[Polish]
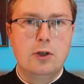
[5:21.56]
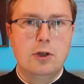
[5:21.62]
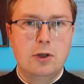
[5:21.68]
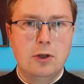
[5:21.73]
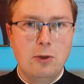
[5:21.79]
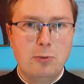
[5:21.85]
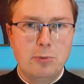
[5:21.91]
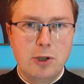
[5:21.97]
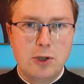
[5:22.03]

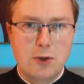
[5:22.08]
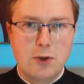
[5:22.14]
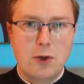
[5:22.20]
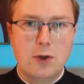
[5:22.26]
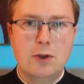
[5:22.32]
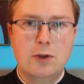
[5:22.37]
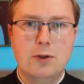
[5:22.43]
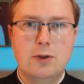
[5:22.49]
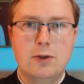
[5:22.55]
robi
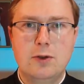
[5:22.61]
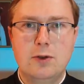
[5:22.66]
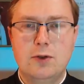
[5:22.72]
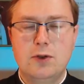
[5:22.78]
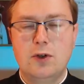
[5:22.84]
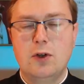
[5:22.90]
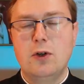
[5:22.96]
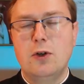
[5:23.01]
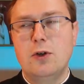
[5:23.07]
to,
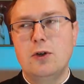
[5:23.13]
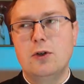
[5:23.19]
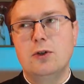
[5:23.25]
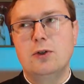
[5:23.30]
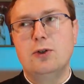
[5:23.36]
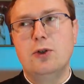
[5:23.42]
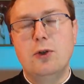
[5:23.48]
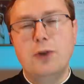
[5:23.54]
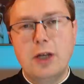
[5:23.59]
co
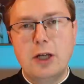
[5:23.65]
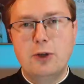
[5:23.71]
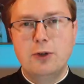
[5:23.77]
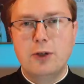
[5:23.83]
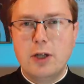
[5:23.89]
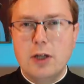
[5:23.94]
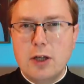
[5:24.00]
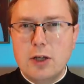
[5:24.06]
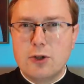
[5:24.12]
do niego
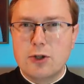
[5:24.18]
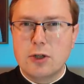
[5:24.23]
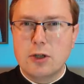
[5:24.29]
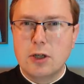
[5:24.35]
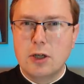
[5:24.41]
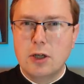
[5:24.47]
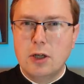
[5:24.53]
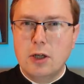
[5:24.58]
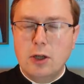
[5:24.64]

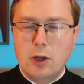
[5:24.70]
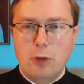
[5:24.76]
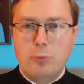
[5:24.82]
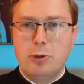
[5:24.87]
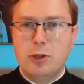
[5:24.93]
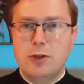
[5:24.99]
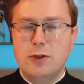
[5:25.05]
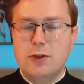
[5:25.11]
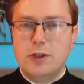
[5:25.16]
należy.
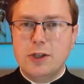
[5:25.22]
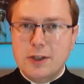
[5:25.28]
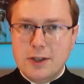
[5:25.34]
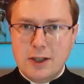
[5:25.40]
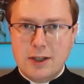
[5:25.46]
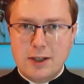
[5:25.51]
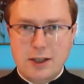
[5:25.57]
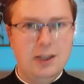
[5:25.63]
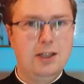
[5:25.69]
Robi
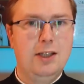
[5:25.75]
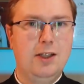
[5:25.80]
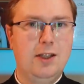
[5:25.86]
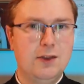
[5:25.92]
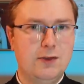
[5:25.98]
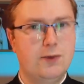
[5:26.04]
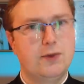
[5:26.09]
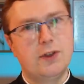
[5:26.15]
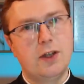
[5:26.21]
tyle, ile
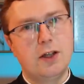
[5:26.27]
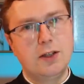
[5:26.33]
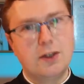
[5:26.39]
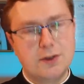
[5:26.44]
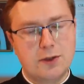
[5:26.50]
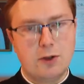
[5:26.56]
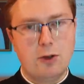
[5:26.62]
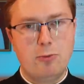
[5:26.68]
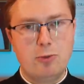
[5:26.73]
jest w stanie
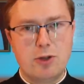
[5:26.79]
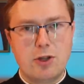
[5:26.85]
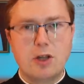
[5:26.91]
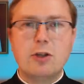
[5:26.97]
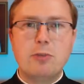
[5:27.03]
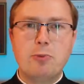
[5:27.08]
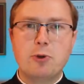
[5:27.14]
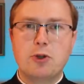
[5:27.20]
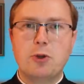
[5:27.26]
zrobić na
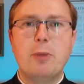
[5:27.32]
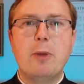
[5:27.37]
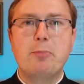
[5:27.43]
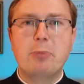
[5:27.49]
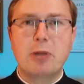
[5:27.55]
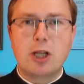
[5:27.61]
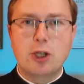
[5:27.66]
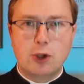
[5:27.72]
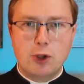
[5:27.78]
tym poziomie
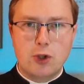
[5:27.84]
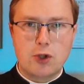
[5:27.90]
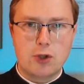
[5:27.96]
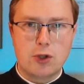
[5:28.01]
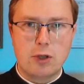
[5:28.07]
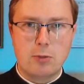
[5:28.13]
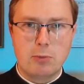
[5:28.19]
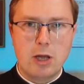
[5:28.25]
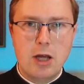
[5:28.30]

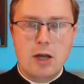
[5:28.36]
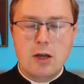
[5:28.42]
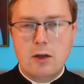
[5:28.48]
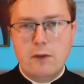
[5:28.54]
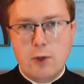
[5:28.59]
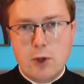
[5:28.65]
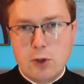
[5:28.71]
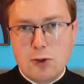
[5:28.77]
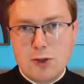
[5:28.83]
praktycznym.
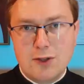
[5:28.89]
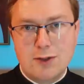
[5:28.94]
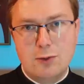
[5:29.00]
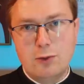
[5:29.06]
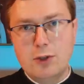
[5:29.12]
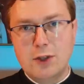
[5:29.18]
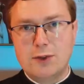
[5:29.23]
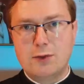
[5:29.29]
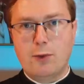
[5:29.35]

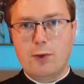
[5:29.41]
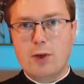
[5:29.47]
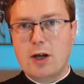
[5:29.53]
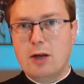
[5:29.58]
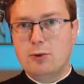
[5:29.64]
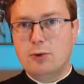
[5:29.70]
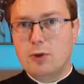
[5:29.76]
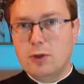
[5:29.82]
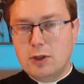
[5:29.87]
Wykorzystuje swój
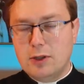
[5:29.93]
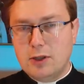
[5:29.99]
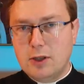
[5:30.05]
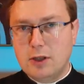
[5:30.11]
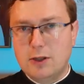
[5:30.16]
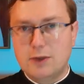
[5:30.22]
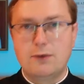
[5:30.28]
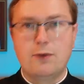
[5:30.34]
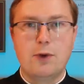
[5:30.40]

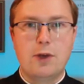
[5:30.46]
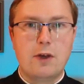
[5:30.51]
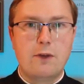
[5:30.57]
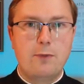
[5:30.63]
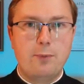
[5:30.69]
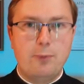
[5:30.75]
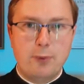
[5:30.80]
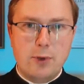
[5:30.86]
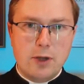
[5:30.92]
autorytet, swoje
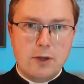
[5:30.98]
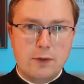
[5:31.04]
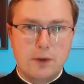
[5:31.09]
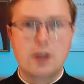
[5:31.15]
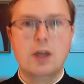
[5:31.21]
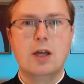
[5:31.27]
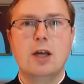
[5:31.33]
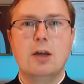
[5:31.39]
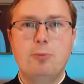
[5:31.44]
wpływy
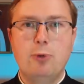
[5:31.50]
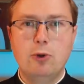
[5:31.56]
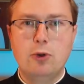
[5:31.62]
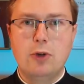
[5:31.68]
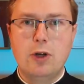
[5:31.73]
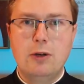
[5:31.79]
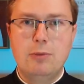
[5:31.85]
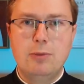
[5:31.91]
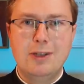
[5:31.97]
po
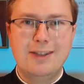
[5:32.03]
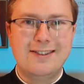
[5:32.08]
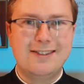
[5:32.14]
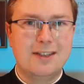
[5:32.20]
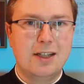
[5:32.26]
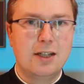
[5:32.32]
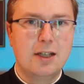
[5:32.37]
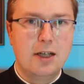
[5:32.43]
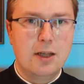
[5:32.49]
to, aby
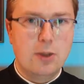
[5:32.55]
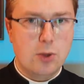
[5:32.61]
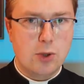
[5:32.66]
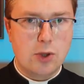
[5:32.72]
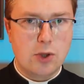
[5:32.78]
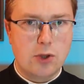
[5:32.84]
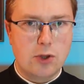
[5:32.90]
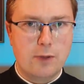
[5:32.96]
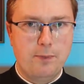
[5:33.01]

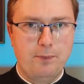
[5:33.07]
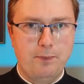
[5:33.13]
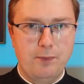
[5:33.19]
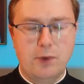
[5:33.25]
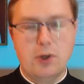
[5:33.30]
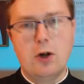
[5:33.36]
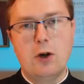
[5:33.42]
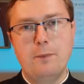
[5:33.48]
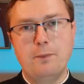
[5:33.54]
zachęcić
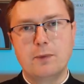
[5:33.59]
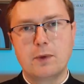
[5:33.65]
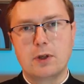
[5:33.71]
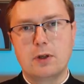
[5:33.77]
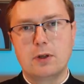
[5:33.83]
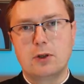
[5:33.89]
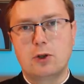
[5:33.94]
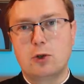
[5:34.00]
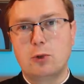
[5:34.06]
do
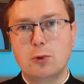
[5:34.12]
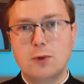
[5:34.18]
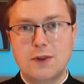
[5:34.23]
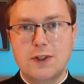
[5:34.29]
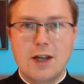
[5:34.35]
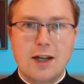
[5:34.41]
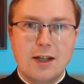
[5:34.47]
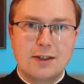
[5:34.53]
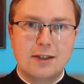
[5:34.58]

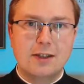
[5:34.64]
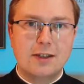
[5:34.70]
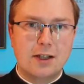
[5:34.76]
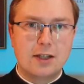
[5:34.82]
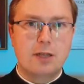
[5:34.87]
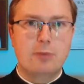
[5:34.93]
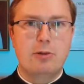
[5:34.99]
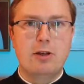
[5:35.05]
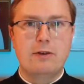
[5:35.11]
krucjaty
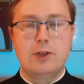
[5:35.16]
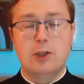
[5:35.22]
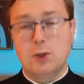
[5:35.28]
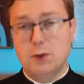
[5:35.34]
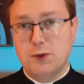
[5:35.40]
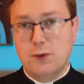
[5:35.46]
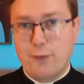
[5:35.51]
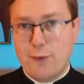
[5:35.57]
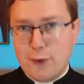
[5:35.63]
tak naprawdę, do
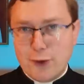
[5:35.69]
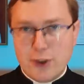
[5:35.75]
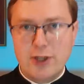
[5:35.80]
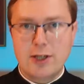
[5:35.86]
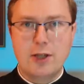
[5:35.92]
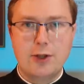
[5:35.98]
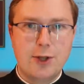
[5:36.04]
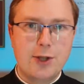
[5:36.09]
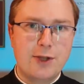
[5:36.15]

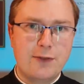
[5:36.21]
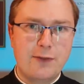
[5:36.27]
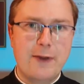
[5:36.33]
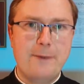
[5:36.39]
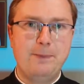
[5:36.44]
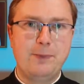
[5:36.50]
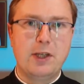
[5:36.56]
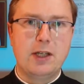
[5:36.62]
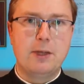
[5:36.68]
stworzenia tej
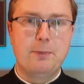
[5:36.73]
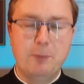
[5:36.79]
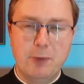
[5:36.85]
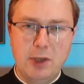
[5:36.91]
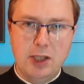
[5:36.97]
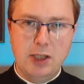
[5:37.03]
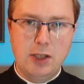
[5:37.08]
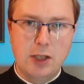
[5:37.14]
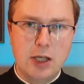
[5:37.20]
świętej
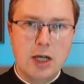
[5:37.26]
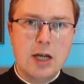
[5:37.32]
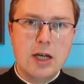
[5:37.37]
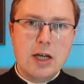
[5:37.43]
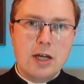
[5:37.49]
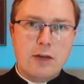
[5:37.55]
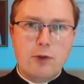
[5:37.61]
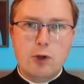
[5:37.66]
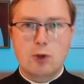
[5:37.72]
ligi.
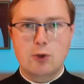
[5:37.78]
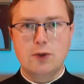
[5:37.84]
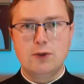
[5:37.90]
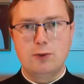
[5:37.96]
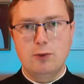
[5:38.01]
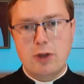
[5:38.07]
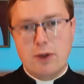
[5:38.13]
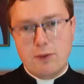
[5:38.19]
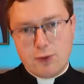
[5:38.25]

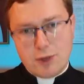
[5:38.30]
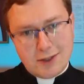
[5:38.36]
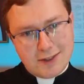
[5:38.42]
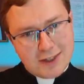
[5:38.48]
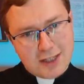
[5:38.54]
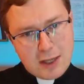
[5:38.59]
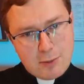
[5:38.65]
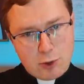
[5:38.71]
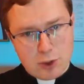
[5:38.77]
Wykorzystuje
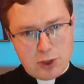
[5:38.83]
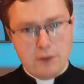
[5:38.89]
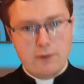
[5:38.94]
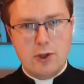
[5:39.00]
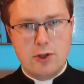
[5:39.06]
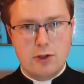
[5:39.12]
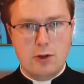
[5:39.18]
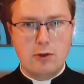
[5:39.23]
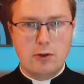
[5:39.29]
wszystkie możliwe
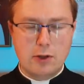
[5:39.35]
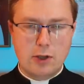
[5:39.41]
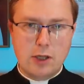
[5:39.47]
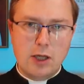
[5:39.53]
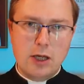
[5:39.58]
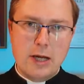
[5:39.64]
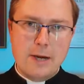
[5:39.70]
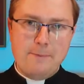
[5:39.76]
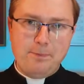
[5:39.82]

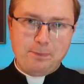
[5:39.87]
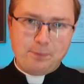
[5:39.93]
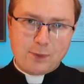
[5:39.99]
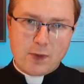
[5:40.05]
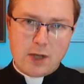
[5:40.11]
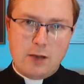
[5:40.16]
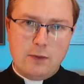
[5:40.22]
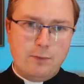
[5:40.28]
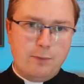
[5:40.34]
środki
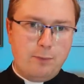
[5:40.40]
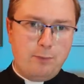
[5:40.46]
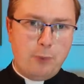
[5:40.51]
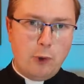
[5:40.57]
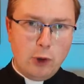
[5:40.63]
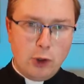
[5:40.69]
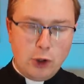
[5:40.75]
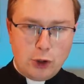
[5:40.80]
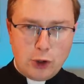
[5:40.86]
mm,
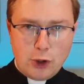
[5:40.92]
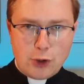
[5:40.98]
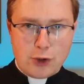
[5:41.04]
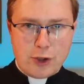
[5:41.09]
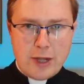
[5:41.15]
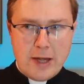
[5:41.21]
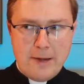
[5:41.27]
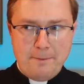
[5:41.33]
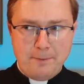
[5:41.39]

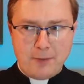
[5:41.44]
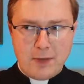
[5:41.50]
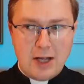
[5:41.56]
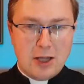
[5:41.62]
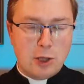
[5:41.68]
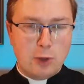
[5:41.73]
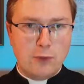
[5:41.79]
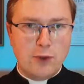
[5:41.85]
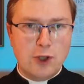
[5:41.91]
polityczne,
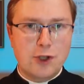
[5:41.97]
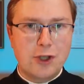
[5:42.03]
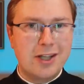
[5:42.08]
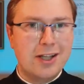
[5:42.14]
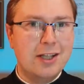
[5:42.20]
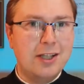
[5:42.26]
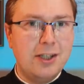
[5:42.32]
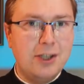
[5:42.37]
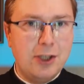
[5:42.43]
ale również
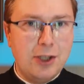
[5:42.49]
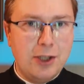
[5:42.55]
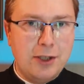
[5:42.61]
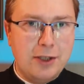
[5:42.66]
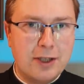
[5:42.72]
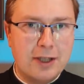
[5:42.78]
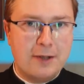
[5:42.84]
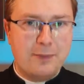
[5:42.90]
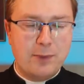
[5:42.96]

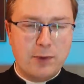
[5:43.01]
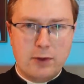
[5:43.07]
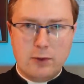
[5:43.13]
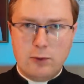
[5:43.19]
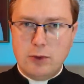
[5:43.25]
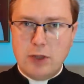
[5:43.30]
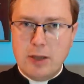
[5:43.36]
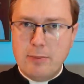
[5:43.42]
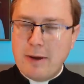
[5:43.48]
religijne.
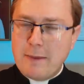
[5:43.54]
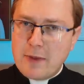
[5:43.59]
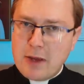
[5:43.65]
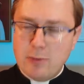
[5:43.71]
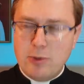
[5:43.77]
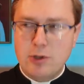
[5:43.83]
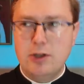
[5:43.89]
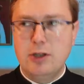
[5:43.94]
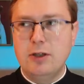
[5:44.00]
Tutaj mam na
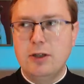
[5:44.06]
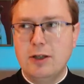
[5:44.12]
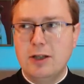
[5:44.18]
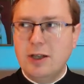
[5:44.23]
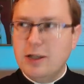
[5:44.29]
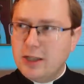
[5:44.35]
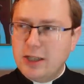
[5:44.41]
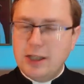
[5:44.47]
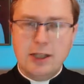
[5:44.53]
myśli
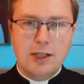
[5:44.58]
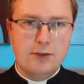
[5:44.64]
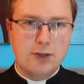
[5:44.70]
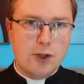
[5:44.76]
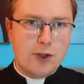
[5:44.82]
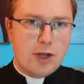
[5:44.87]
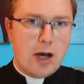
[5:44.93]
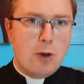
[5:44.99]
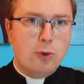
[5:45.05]
religijne w
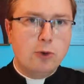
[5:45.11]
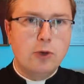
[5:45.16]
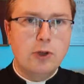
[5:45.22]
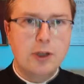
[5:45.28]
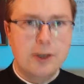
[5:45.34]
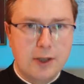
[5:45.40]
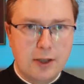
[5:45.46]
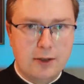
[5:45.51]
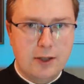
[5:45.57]
sensie
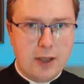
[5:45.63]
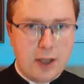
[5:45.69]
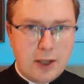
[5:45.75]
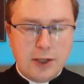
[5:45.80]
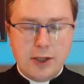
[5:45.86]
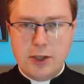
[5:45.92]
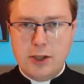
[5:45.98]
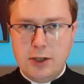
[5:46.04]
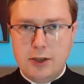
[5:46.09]
autorytet
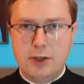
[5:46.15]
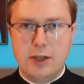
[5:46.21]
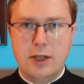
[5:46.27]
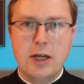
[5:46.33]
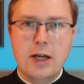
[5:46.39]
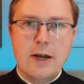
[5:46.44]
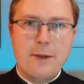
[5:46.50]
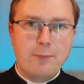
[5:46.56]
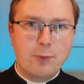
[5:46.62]
religijny,
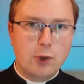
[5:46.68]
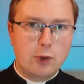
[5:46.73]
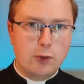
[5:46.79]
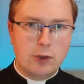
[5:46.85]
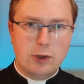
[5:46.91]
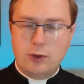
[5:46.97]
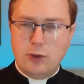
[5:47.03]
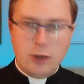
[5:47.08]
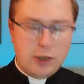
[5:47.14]

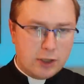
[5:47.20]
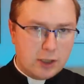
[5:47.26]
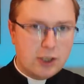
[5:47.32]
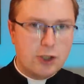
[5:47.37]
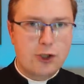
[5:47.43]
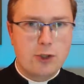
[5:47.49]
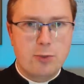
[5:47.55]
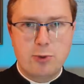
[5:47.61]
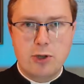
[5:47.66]
który do innych
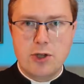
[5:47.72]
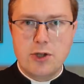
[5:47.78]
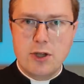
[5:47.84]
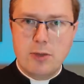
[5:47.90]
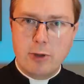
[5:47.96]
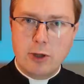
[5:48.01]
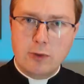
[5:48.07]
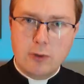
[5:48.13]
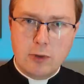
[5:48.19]
jeszcze
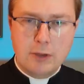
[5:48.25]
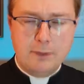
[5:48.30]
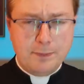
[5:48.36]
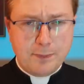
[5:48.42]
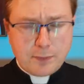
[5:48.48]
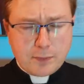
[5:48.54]
przejdziemy, który